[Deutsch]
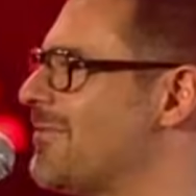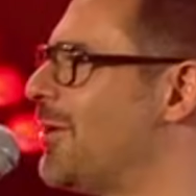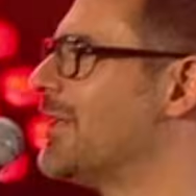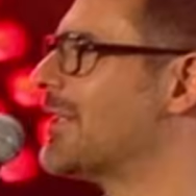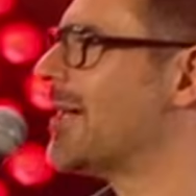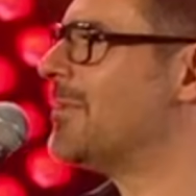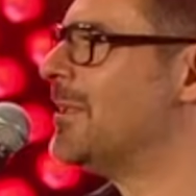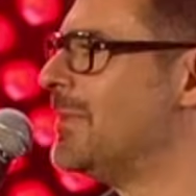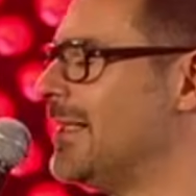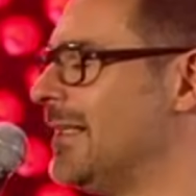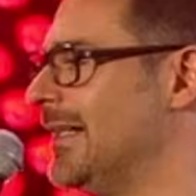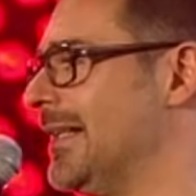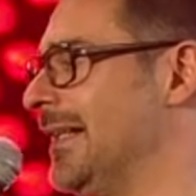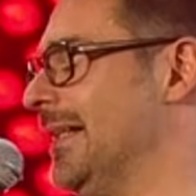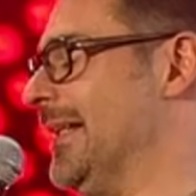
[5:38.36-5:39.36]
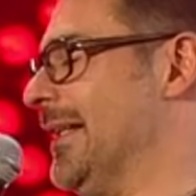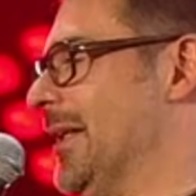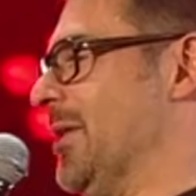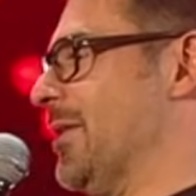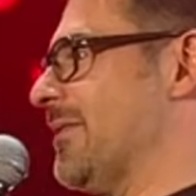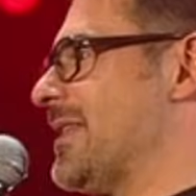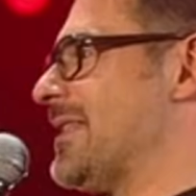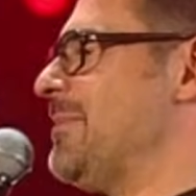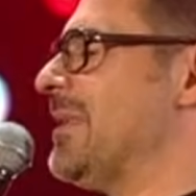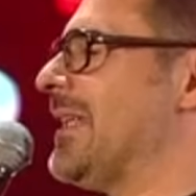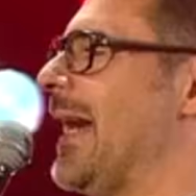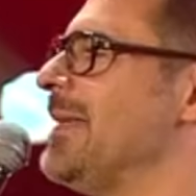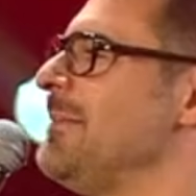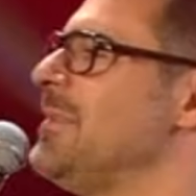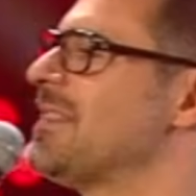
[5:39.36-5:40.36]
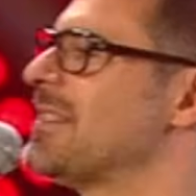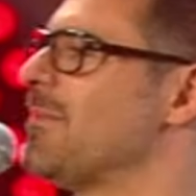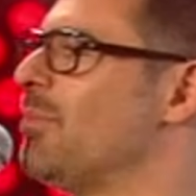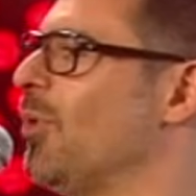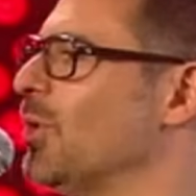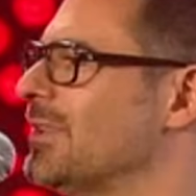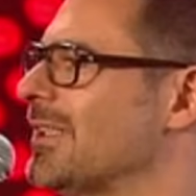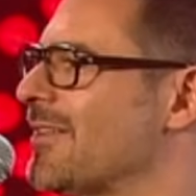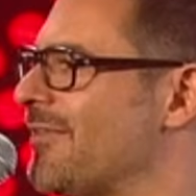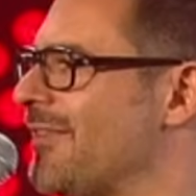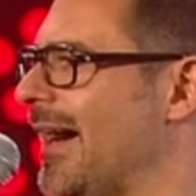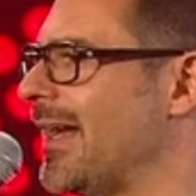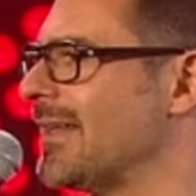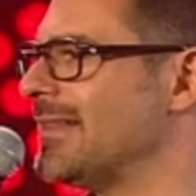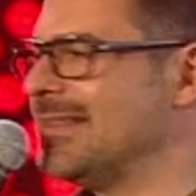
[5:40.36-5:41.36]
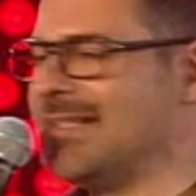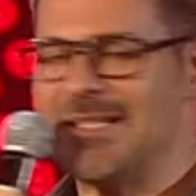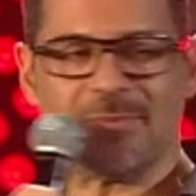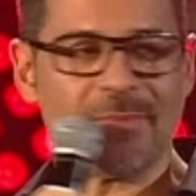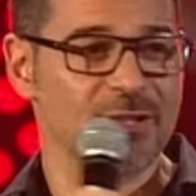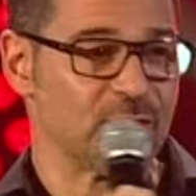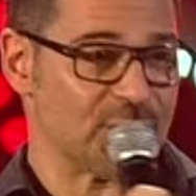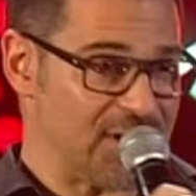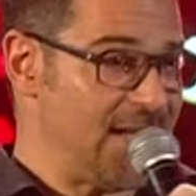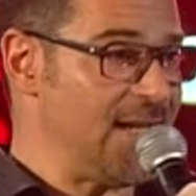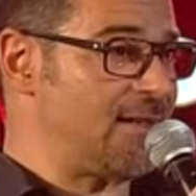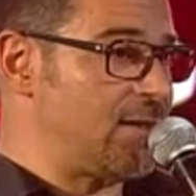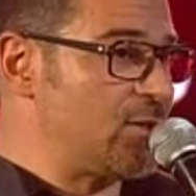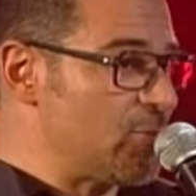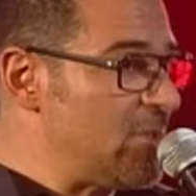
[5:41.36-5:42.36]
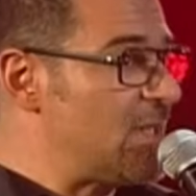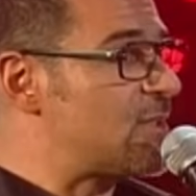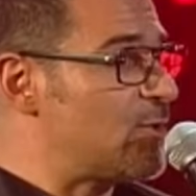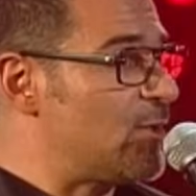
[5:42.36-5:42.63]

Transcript: Wolke am Himmel. Und wir sind mit einem dieser Boote gefahren, in denen man steht, zumindest